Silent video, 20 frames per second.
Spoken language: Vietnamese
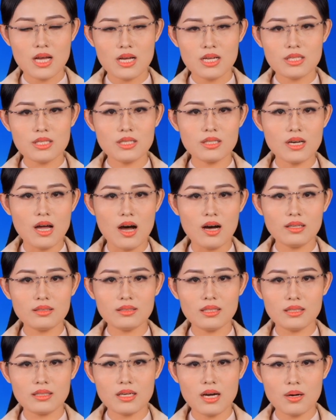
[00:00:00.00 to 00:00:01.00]
Trước đó,
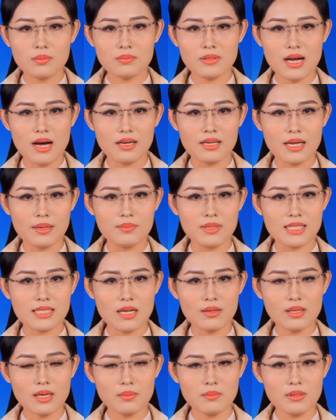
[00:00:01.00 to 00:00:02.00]
từ không giờ ngày mười sáu
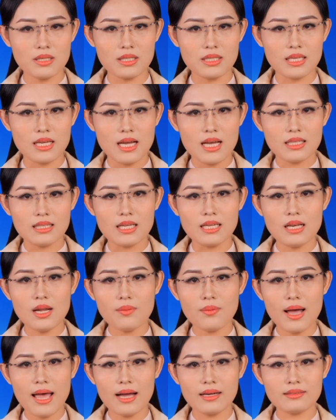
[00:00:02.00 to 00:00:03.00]
tháng mười, tỉnh Long
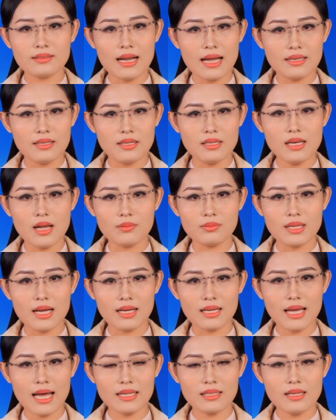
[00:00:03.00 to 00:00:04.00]
An đã nới lỏng giãn
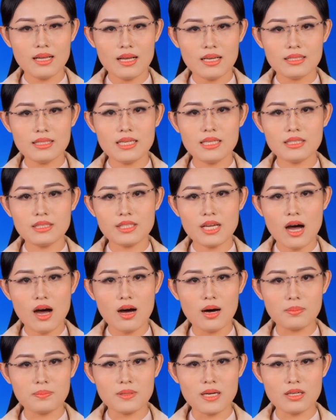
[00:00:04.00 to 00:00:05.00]
cách như cho
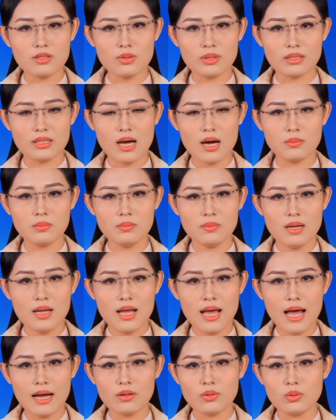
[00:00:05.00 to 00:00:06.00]
họp chợ truyền thống,
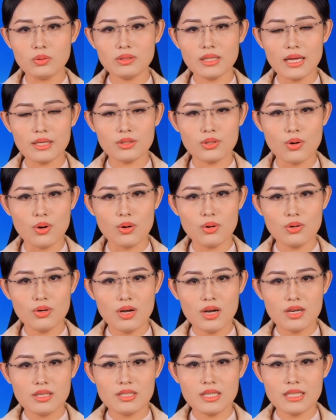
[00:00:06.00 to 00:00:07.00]
ăn uống tại chỗ,
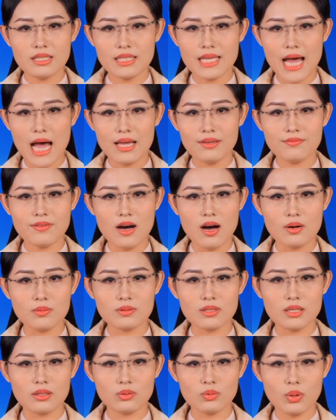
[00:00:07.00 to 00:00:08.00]
riêng dạy và học
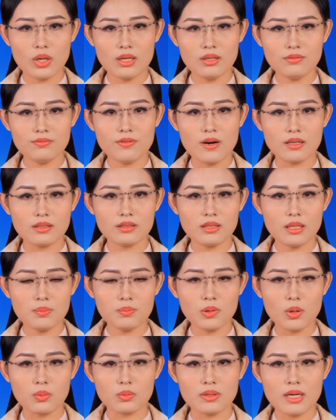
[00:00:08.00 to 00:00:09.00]
trực tuyến vẫn tiếp
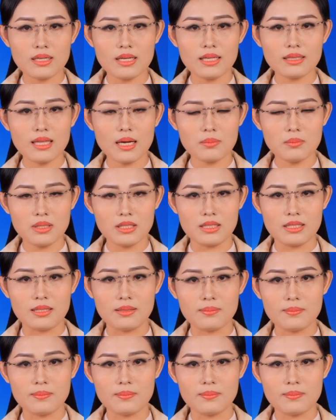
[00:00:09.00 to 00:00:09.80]
tục đến hết tháng mười.